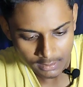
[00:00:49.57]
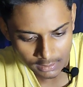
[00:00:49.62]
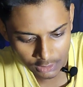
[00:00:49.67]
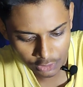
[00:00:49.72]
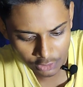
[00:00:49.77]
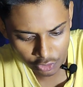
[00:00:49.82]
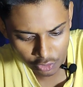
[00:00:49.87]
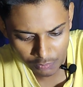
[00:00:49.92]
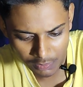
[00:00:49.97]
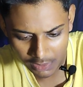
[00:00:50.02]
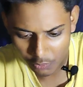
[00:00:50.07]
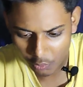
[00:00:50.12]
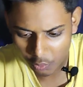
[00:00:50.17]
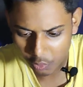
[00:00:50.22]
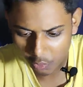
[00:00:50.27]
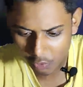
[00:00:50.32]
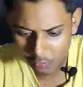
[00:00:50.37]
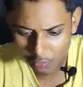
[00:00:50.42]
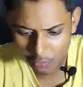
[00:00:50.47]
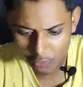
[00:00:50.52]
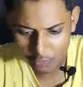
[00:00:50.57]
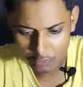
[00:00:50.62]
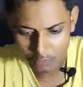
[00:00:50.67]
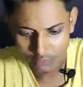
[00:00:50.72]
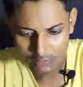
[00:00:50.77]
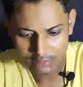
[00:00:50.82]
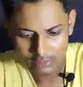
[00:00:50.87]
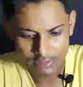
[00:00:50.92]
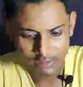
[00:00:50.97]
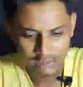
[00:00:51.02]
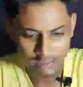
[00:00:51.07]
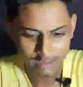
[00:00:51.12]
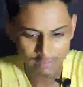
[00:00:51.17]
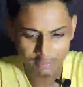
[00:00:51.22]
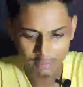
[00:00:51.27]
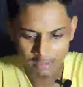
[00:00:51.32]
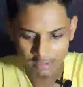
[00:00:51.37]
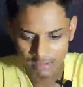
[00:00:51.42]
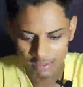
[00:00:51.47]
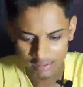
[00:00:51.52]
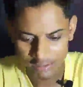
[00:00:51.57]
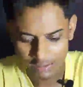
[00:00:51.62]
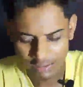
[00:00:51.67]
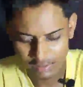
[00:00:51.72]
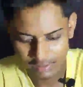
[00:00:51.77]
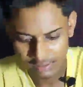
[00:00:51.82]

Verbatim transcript: ভাই খুলবো কোন দিকে রে ভাই